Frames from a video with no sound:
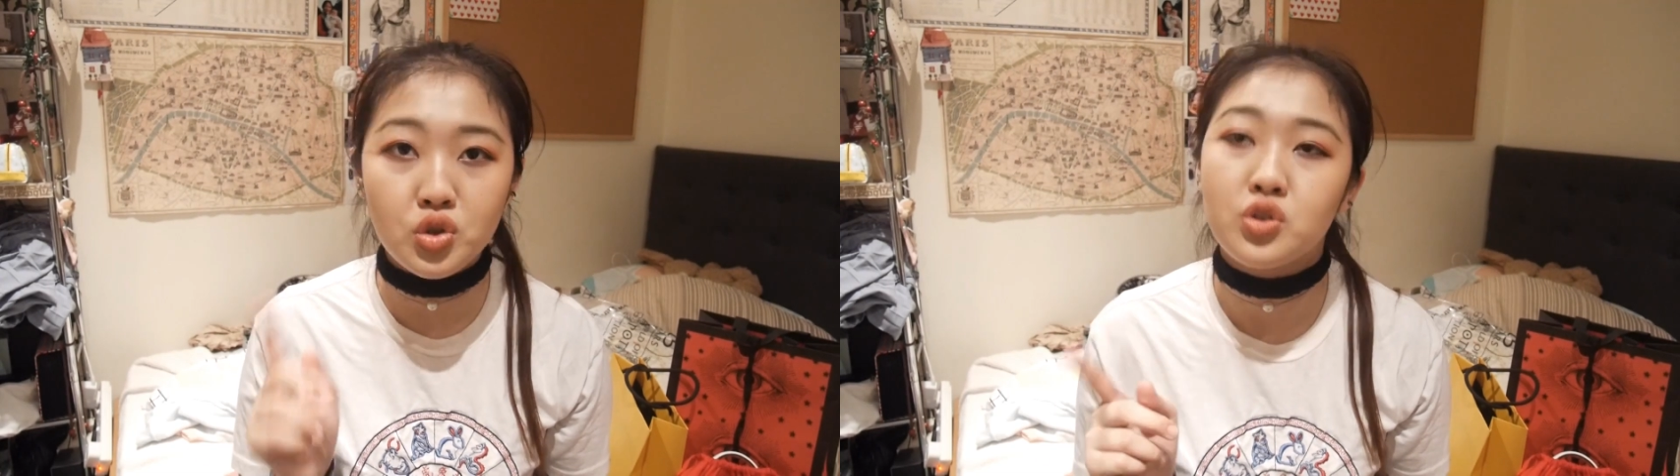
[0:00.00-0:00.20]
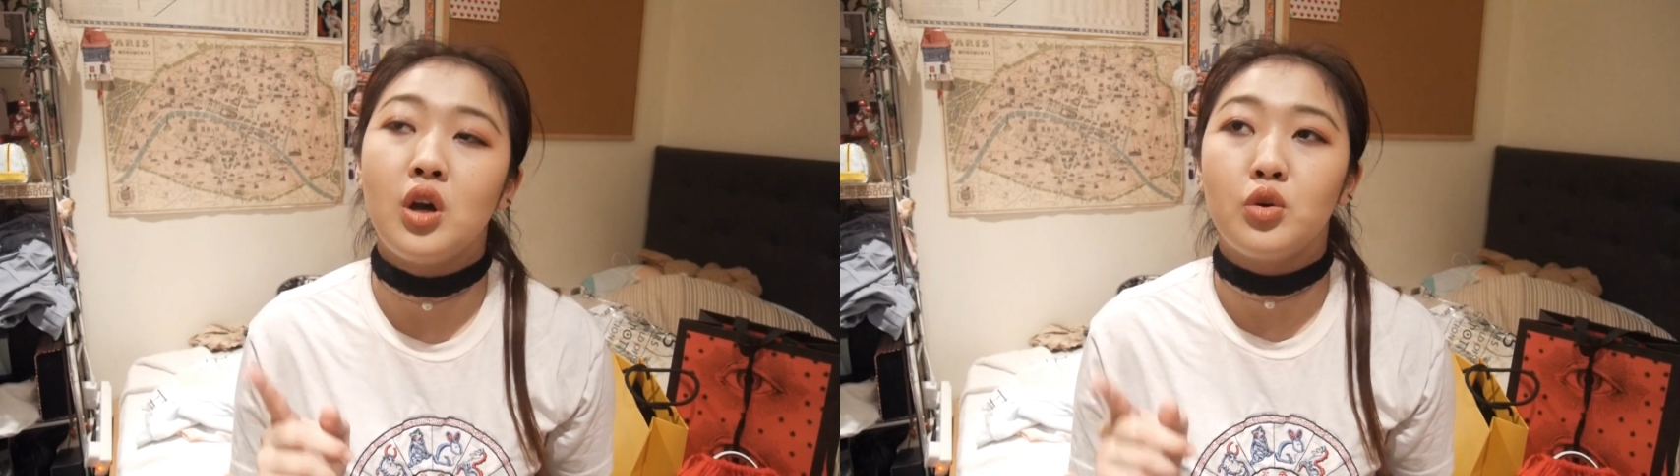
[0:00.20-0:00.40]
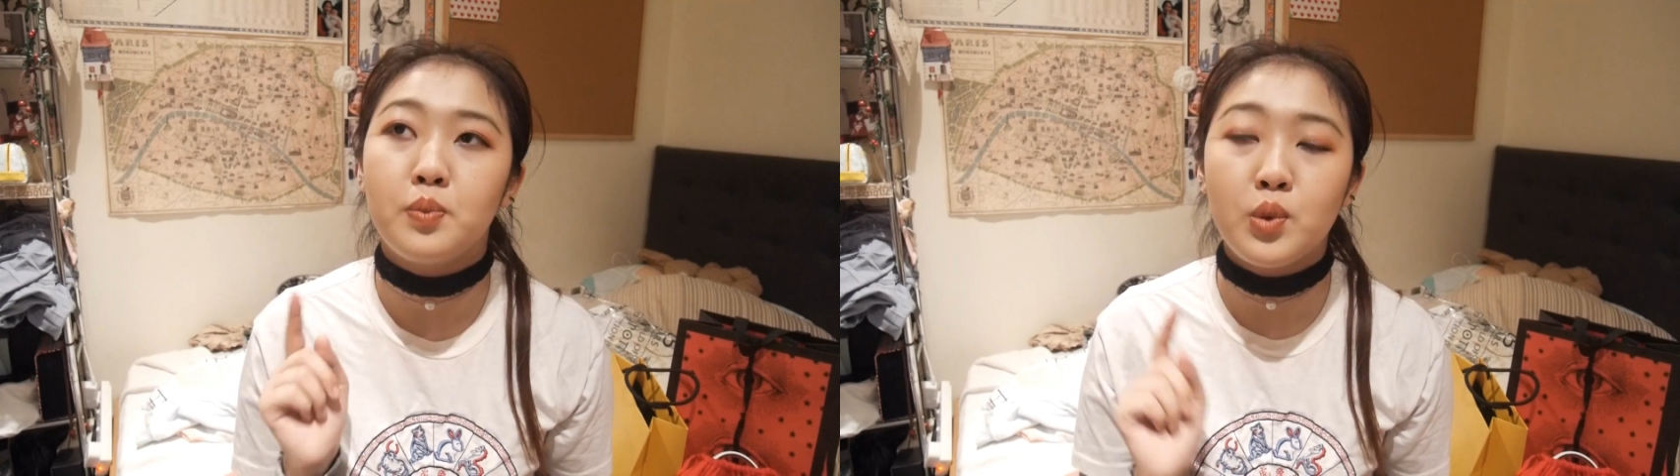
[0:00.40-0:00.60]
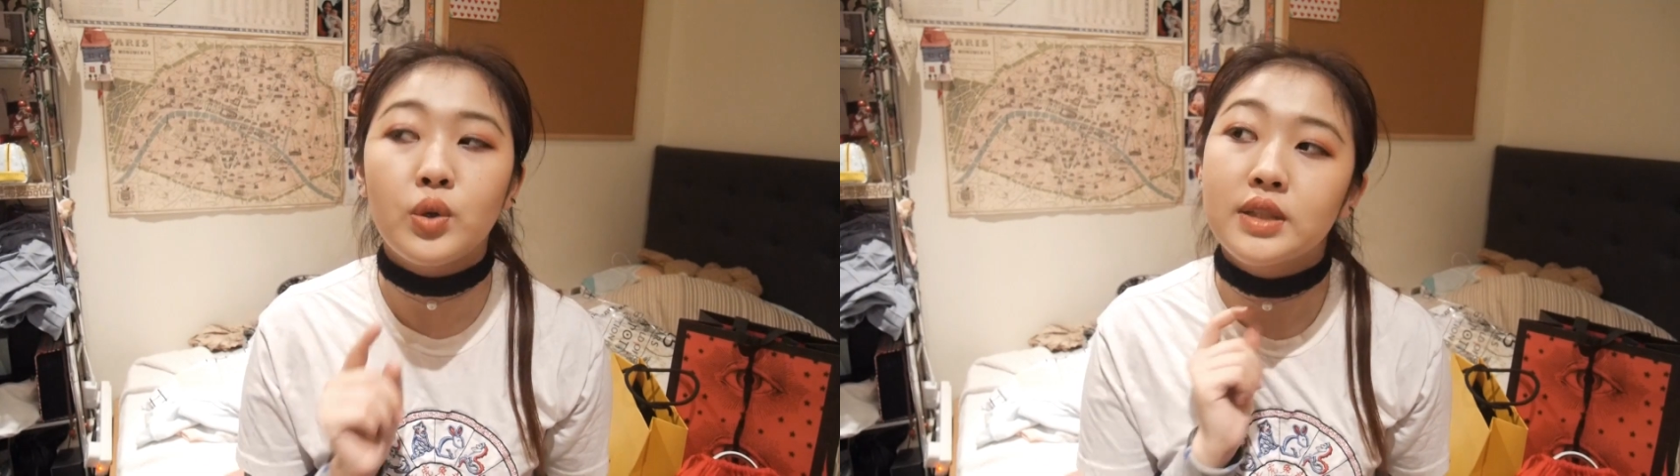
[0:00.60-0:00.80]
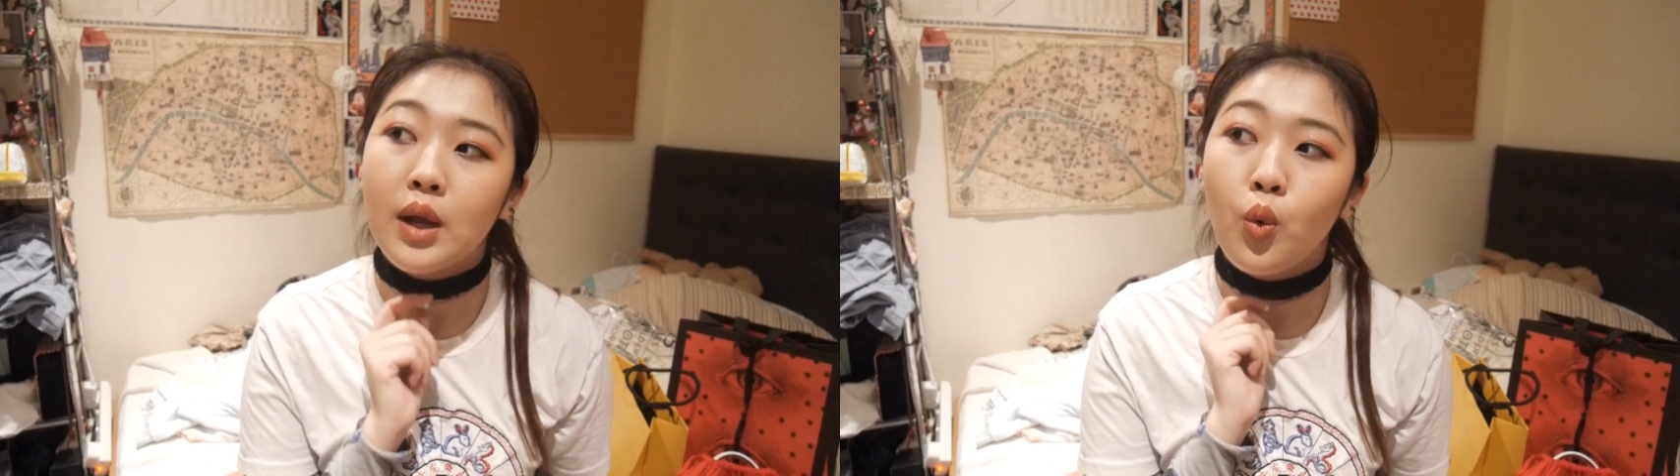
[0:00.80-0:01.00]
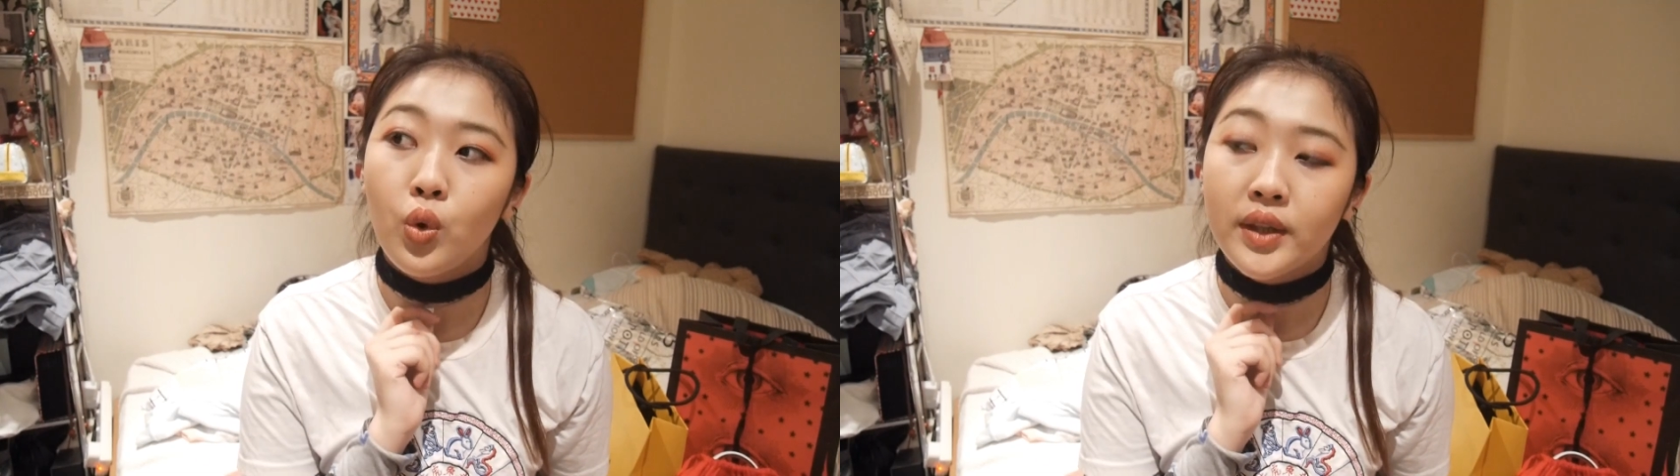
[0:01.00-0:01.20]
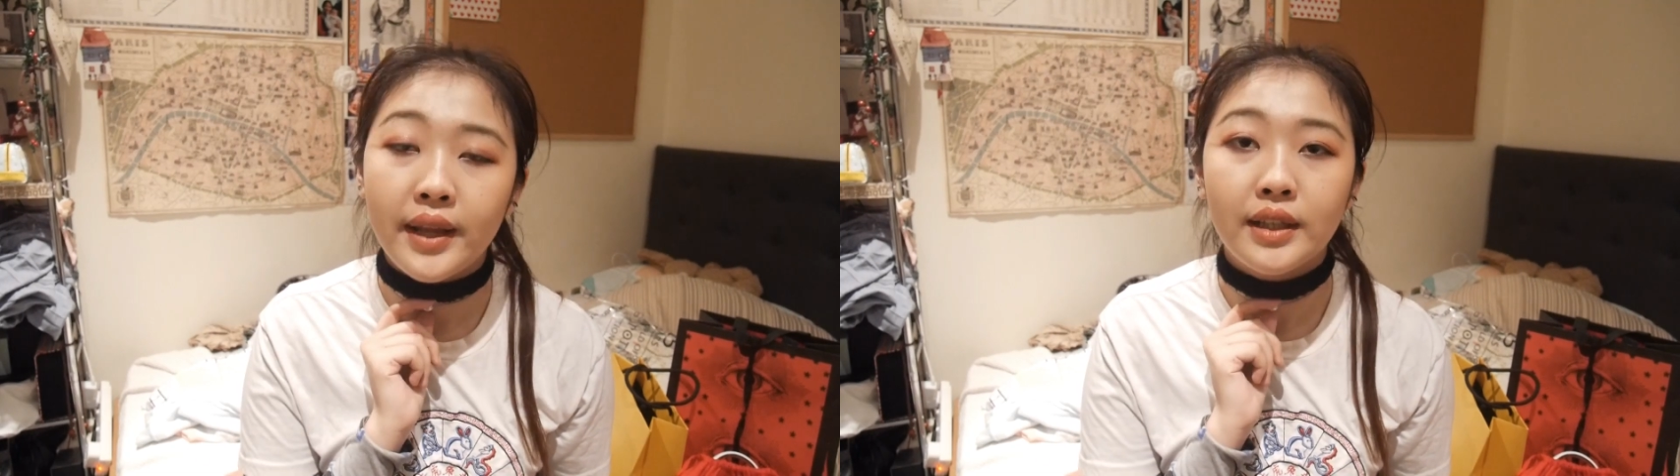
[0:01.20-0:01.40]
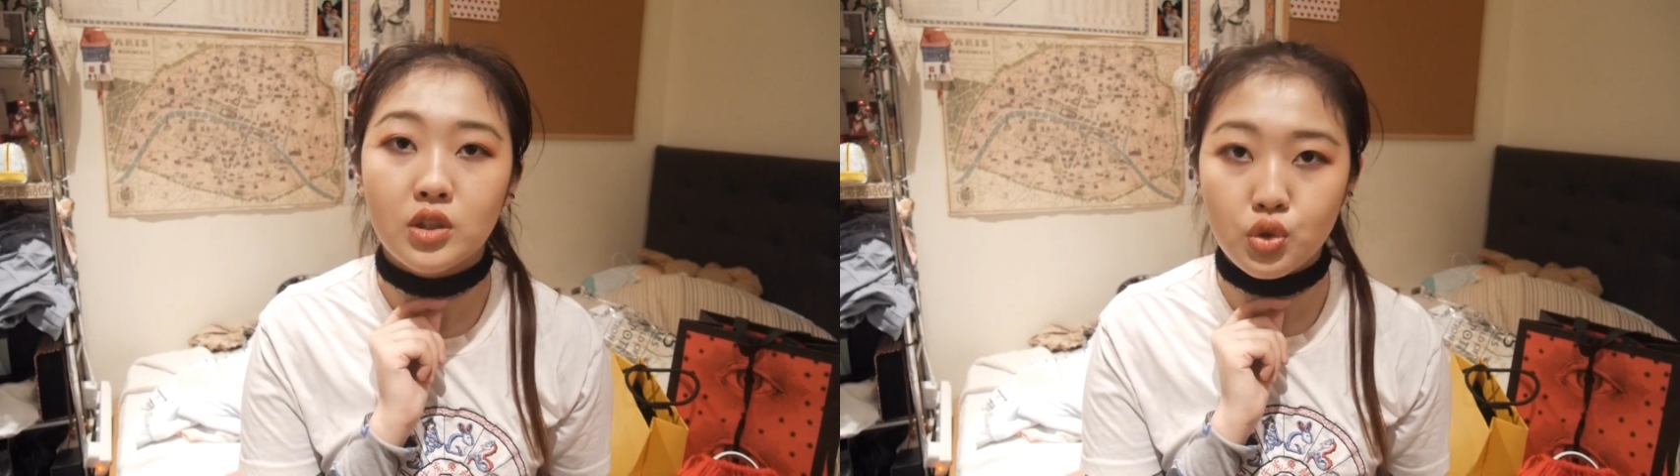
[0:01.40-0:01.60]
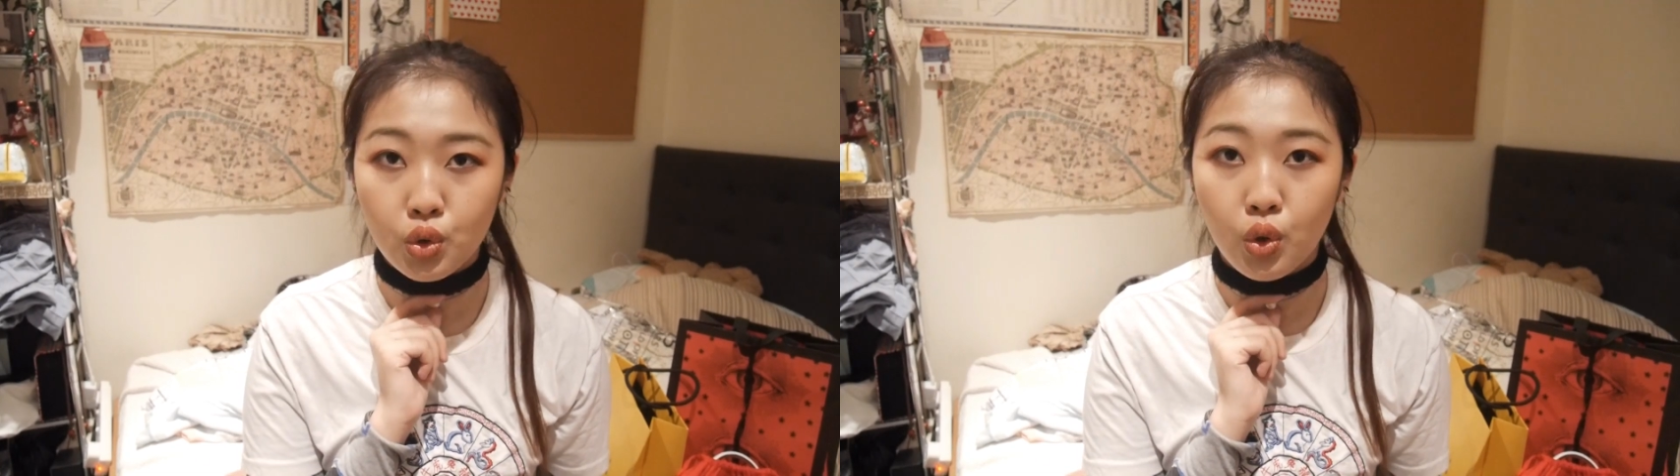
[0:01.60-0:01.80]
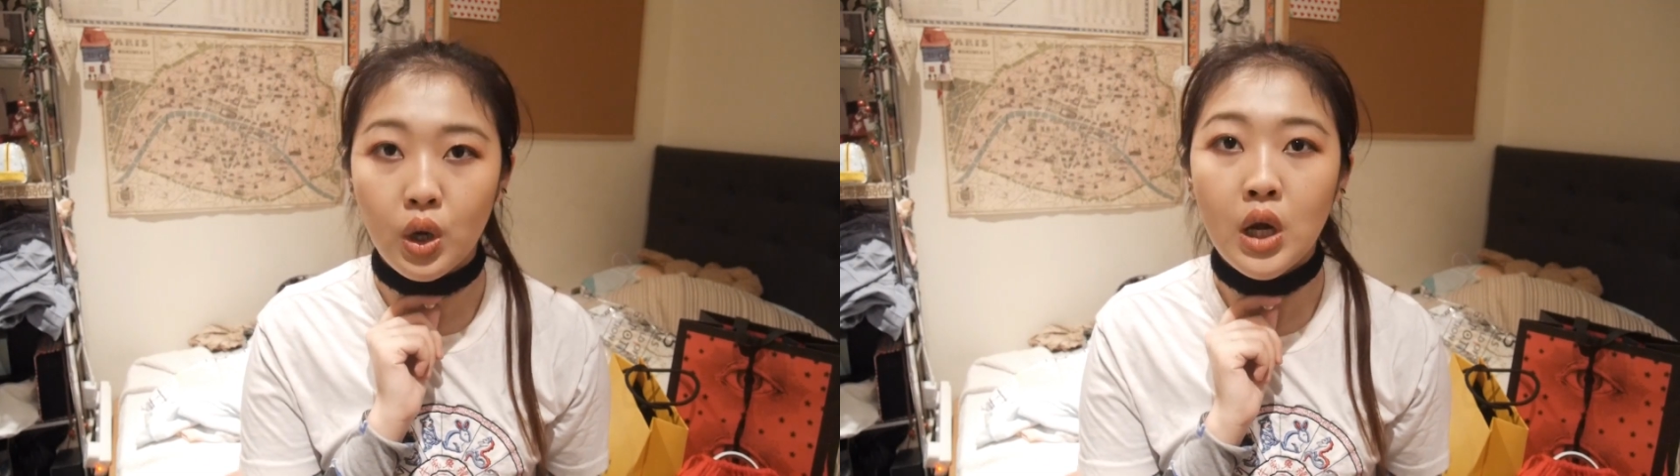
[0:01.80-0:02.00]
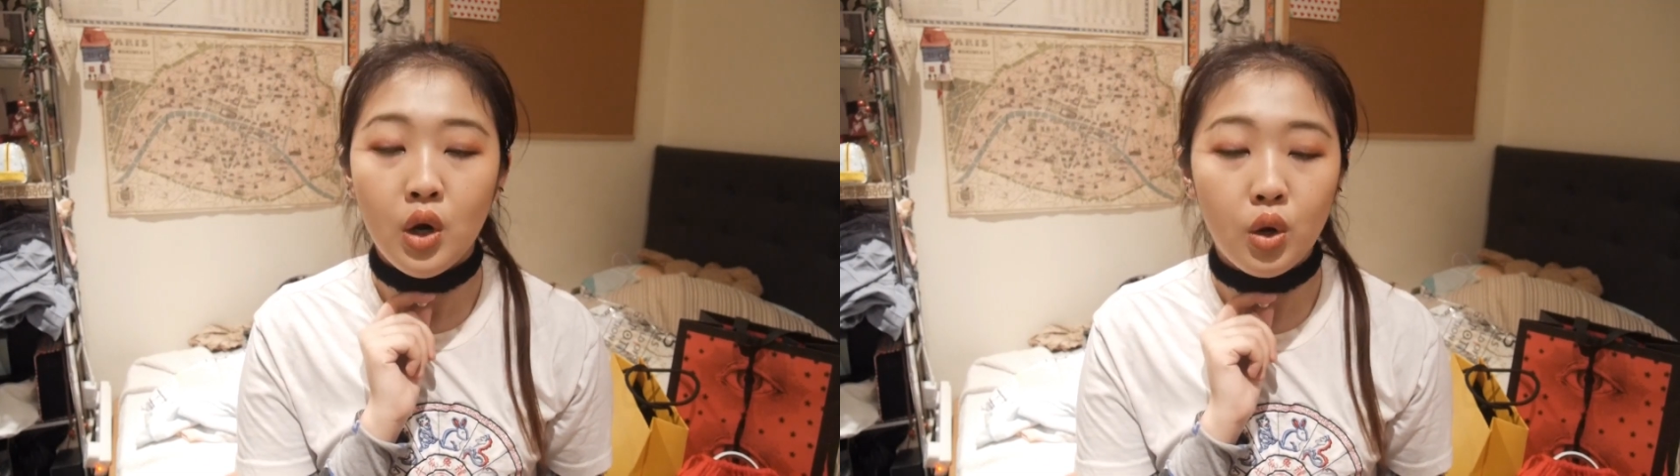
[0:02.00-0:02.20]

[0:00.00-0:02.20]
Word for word: 至少也比我以前在国内的时候